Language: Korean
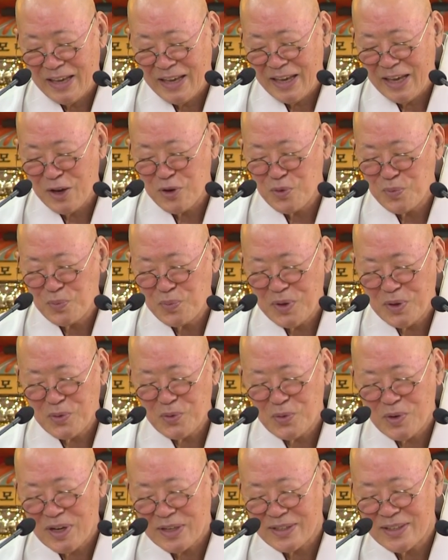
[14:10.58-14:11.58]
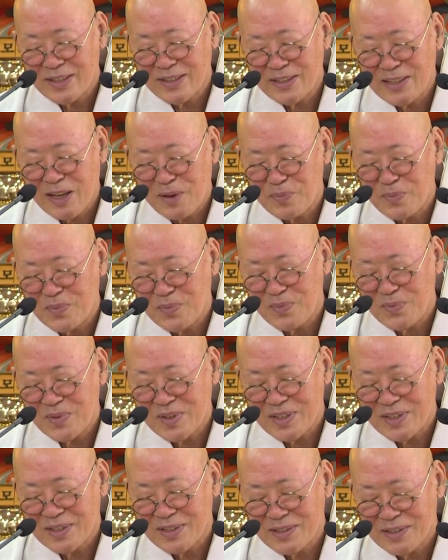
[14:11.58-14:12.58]
해운 비구가 선남
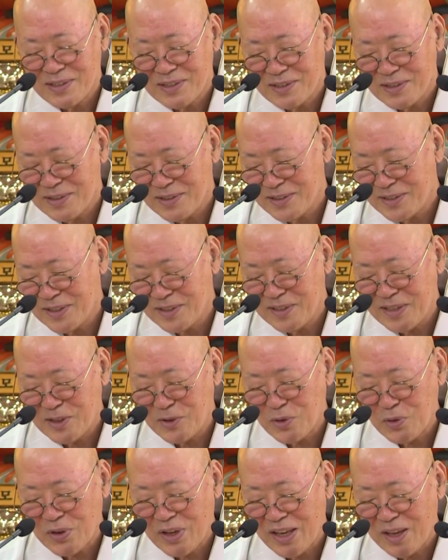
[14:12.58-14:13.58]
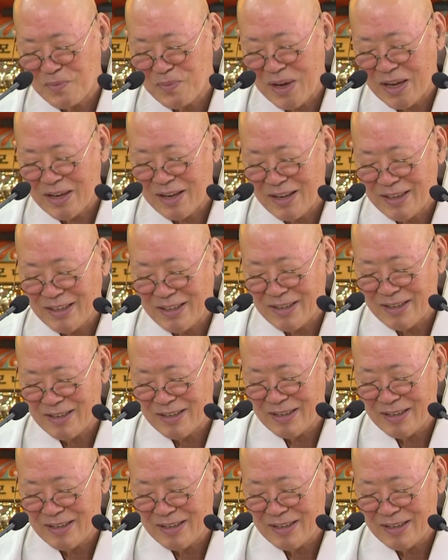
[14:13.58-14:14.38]
저 선제동에 말하기를